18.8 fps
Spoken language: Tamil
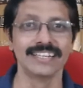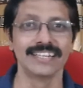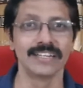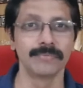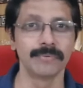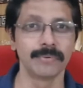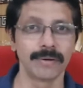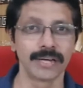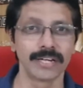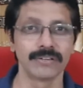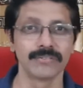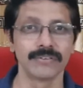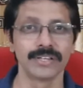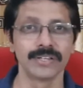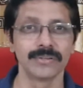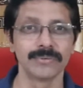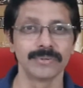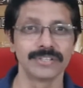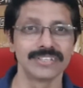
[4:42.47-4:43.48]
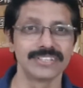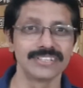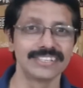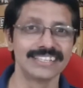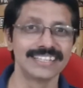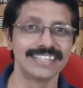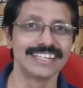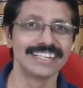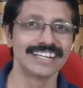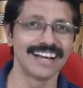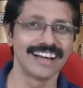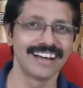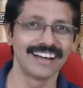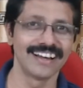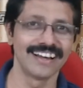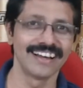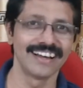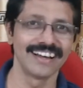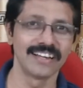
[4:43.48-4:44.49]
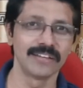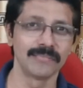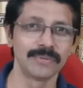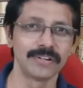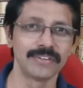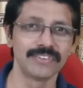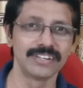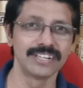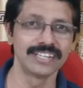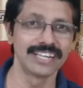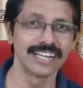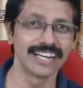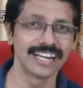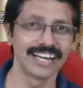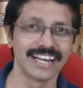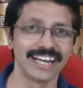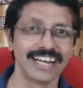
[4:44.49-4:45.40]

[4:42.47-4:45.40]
இப்போ பாருங்கள் விழுந்து போச்சு ஆ இப்படி விழுதில்ல